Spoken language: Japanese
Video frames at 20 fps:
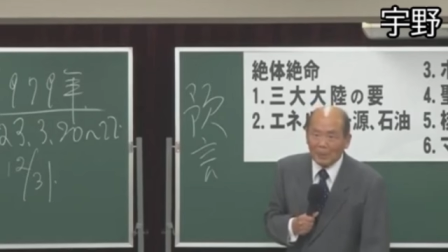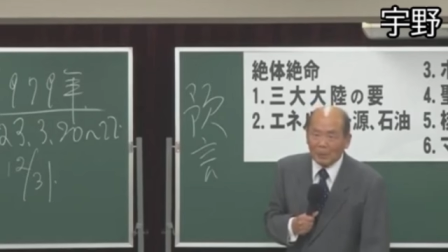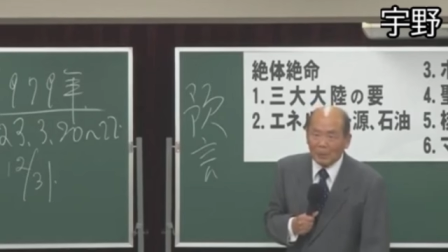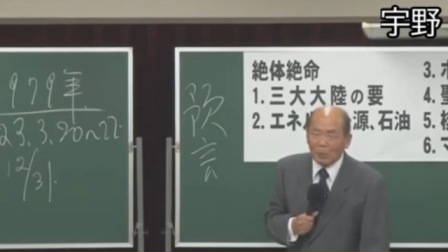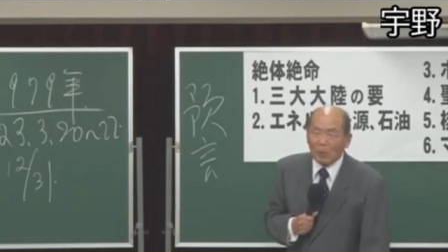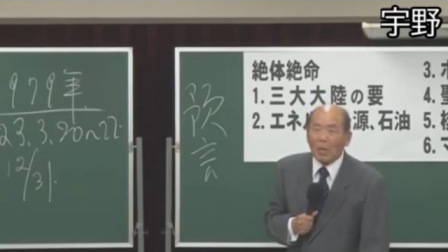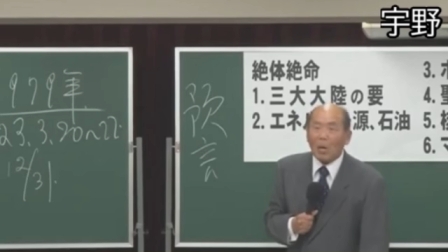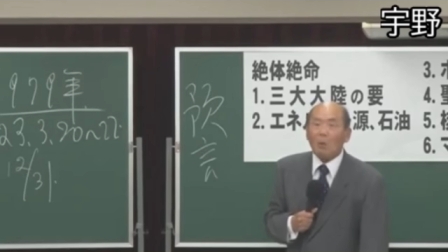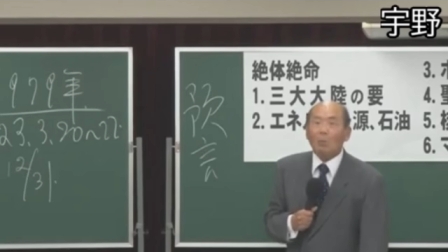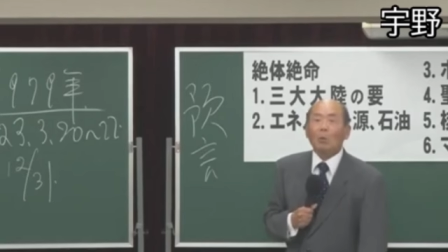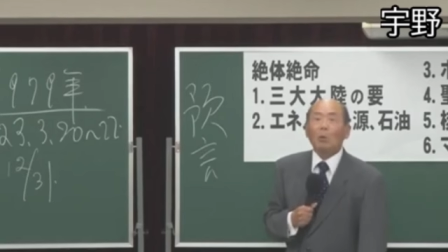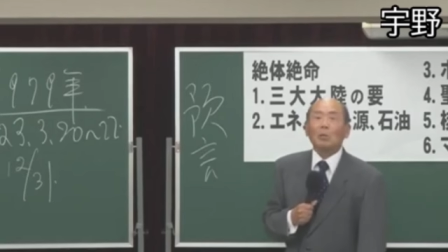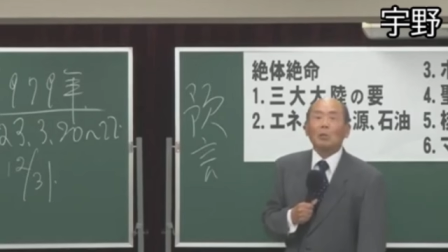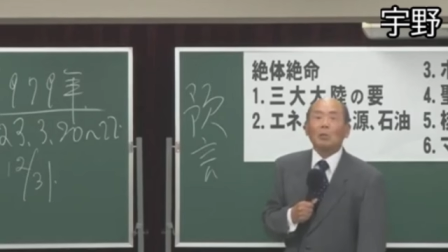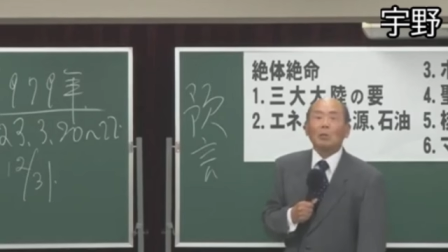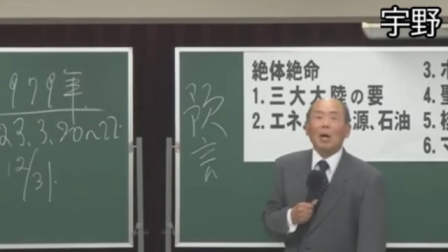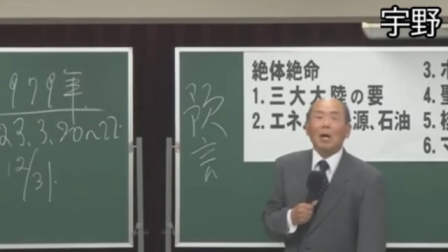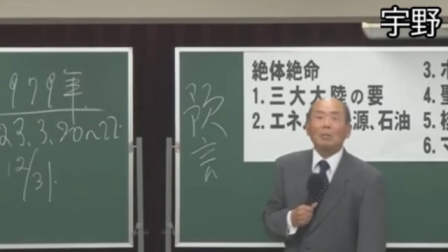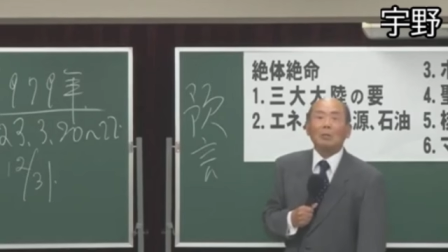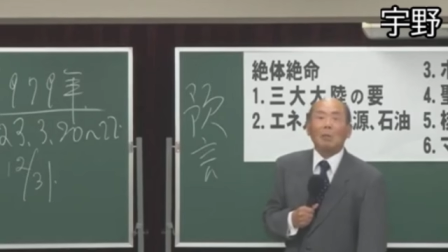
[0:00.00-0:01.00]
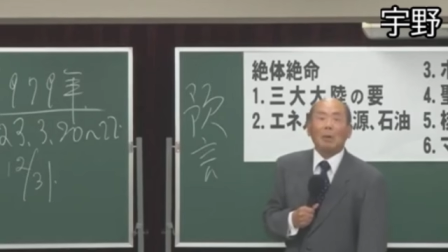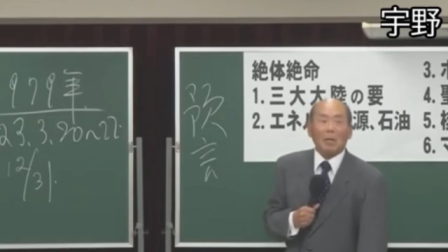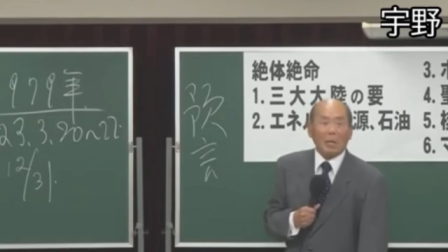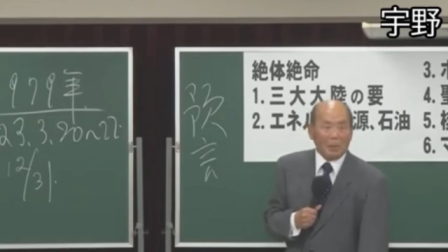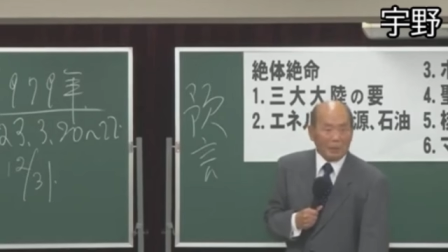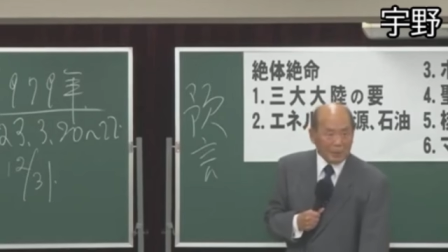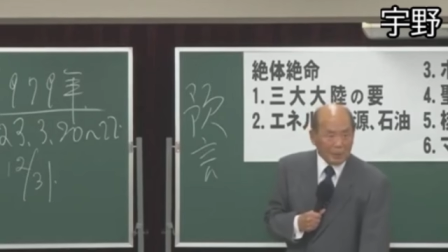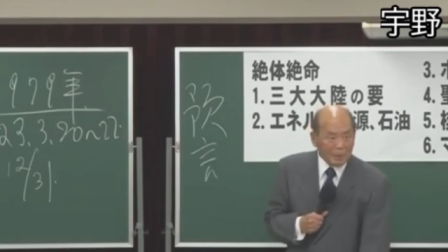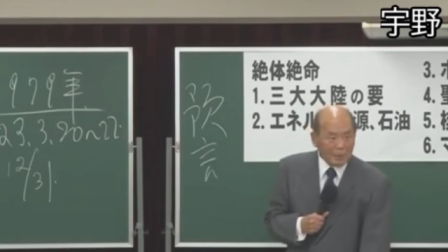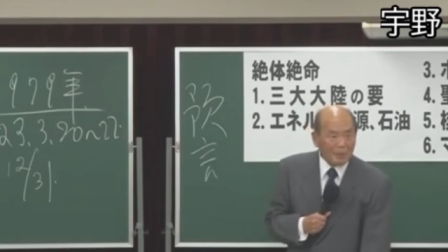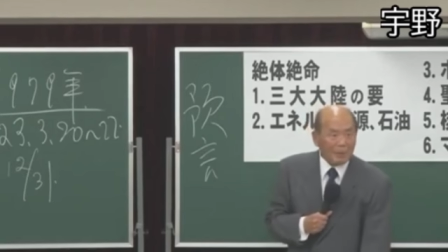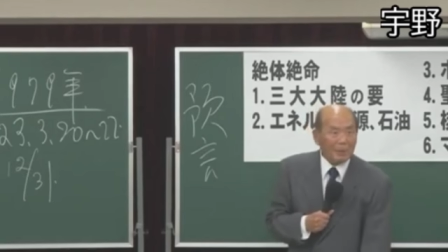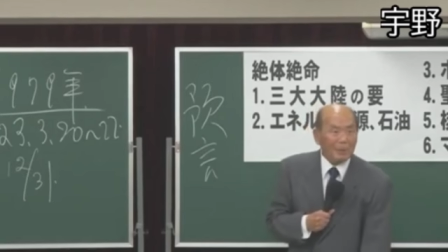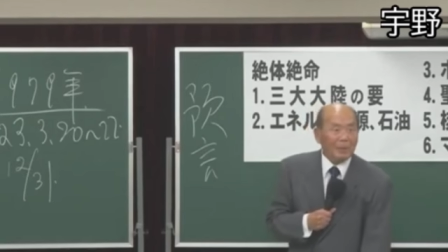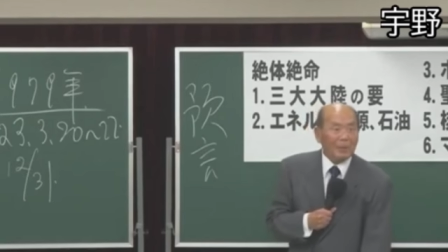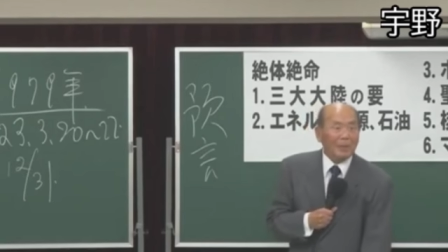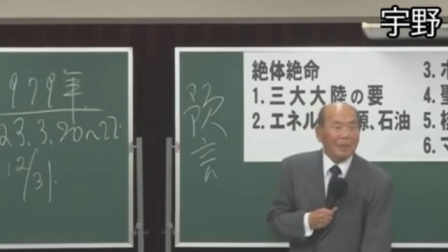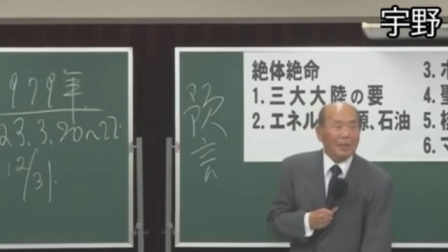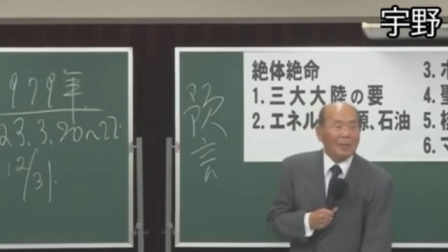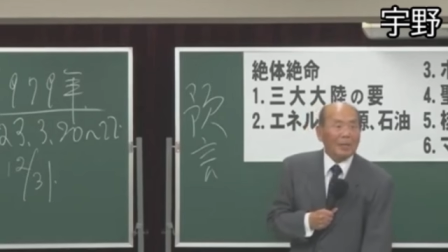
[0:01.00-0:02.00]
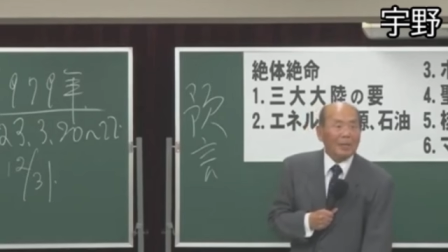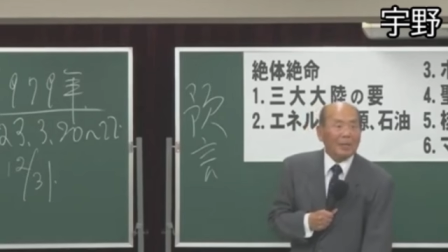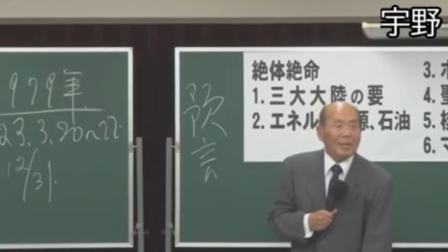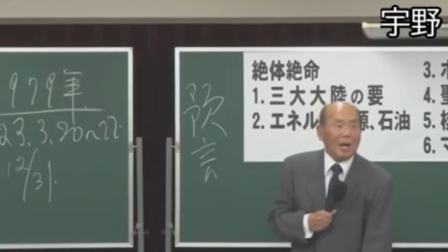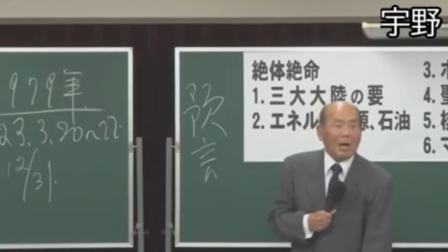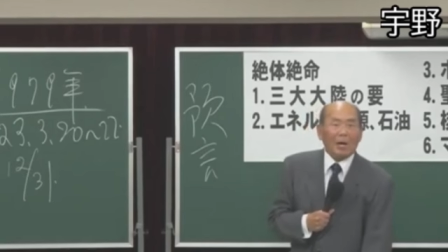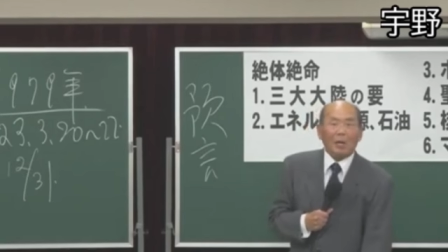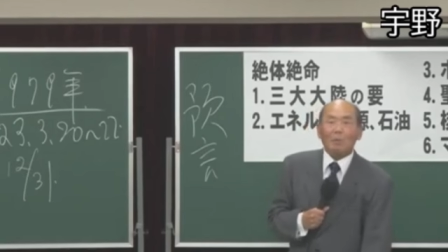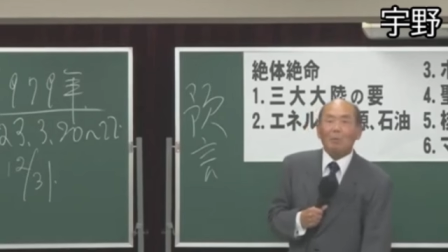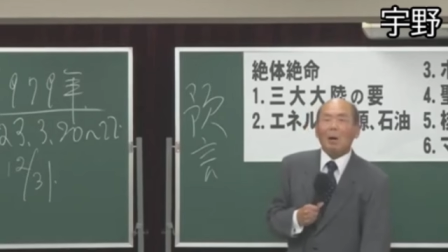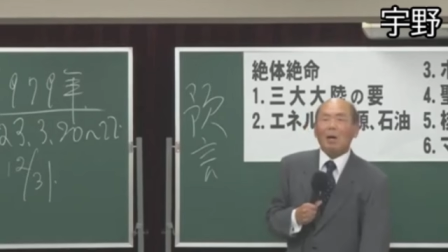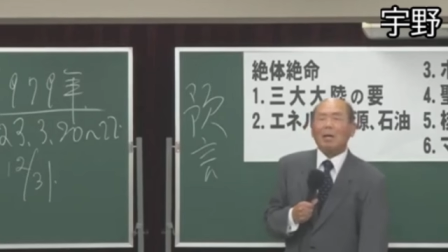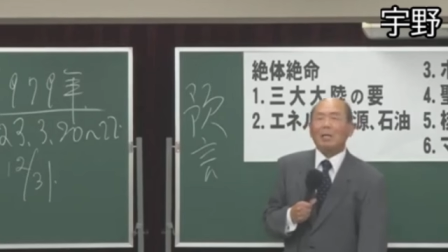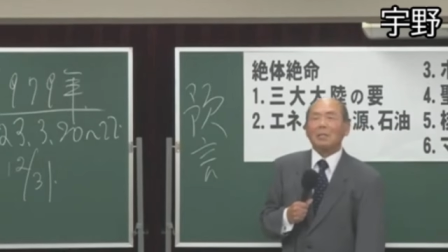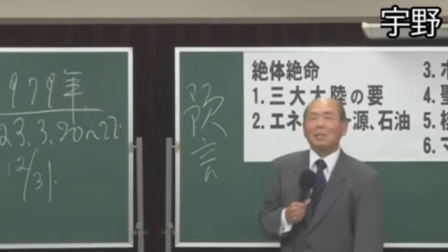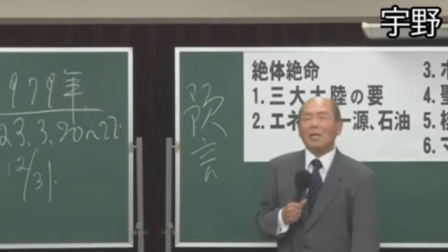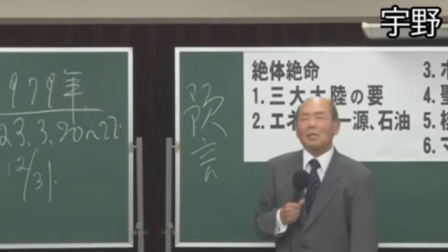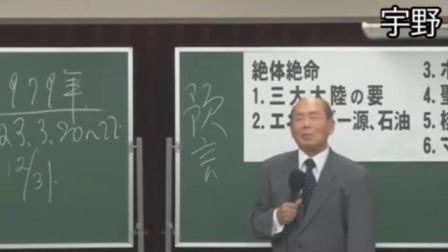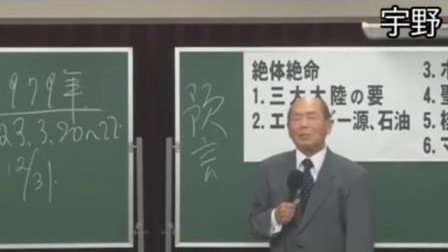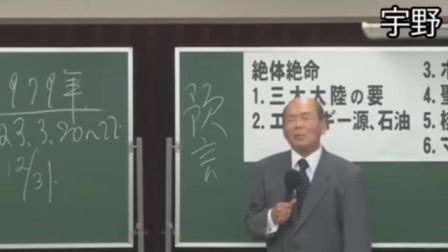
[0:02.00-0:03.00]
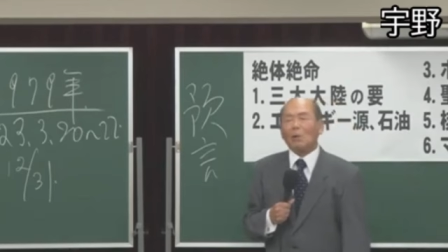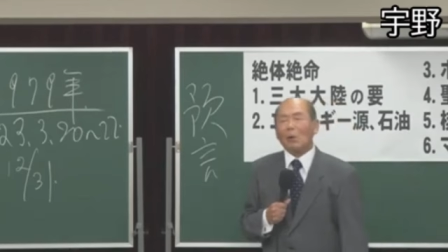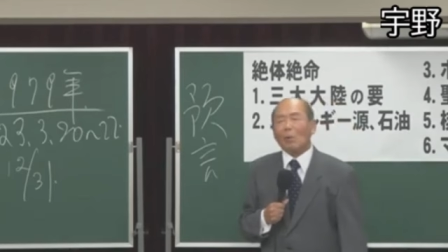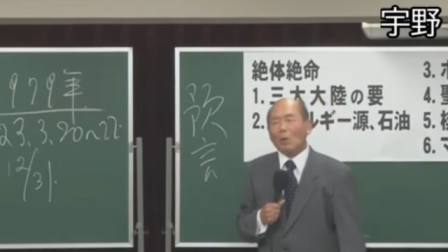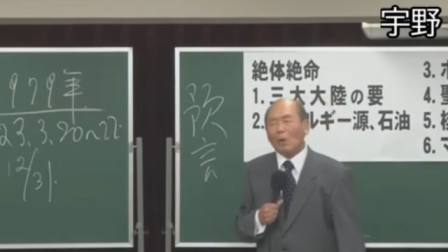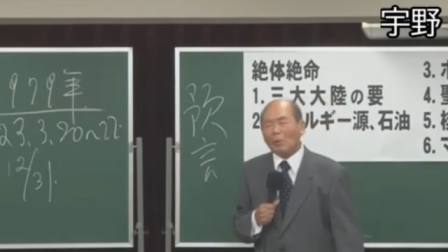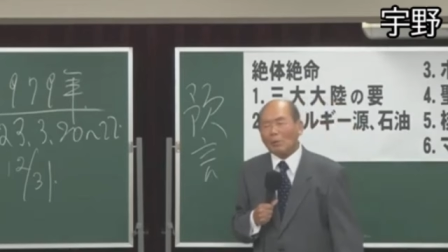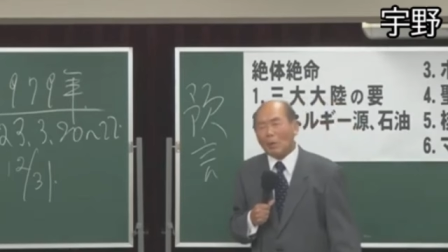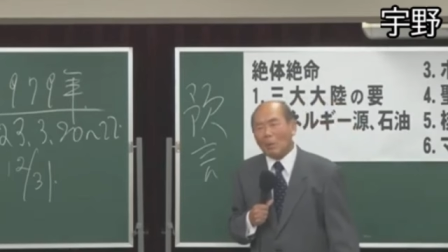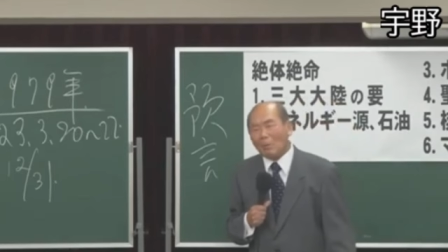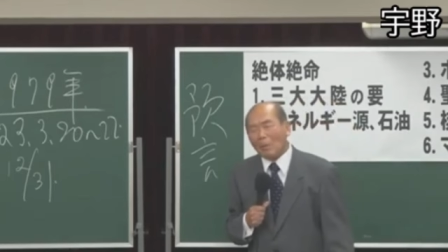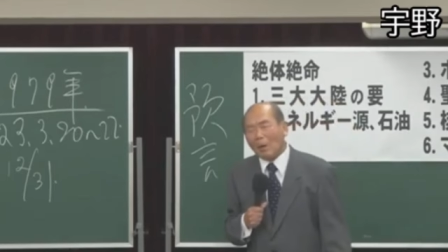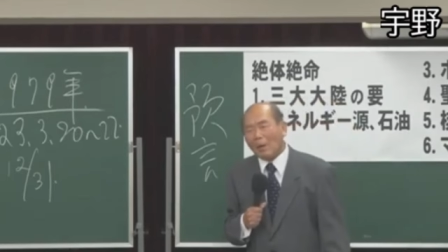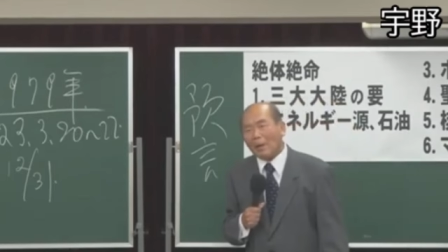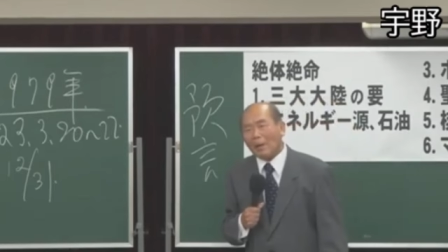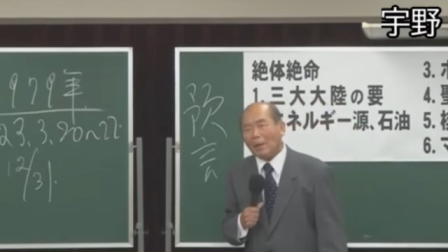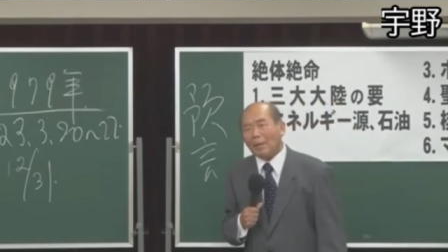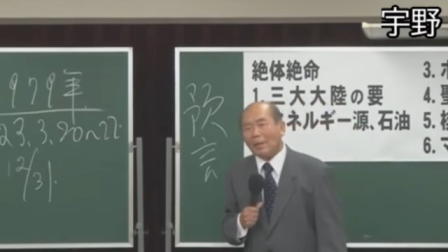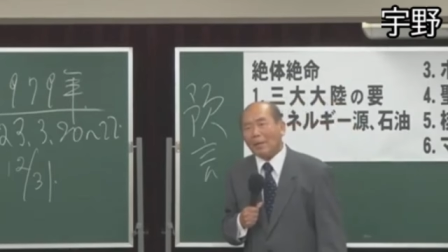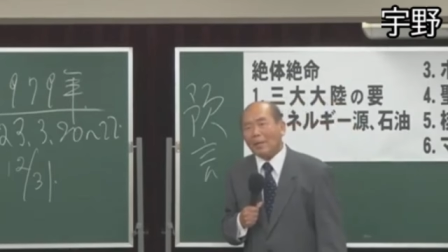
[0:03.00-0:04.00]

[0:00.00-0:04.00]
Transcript: これがモーセの始まりなんですだから今から3500年前